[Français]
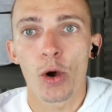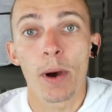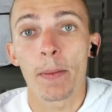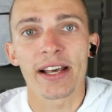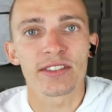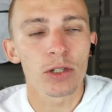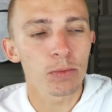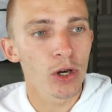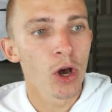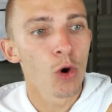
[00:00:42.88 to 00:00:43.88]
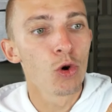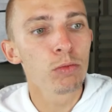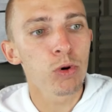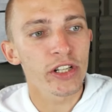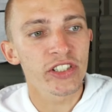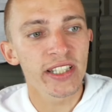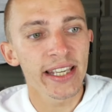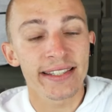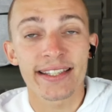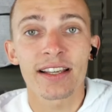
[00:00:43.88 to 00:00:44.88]
euh, bah, par exemple le
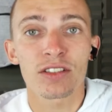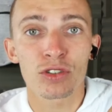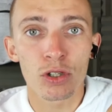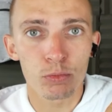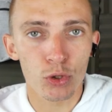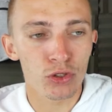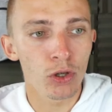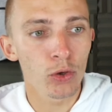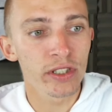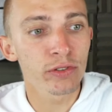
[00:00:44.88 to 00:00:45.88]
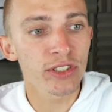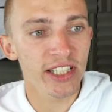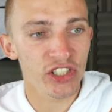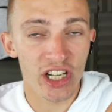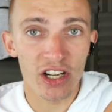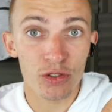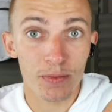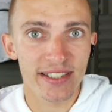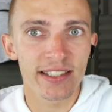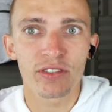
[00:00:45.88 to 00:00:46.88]
boîtier est à 100% au niveau de sa charge.
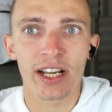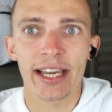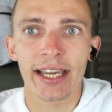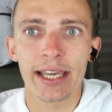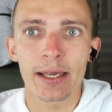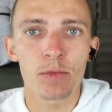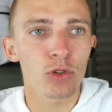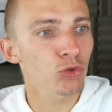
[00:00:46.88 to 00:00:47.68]
Mais c'est vraiment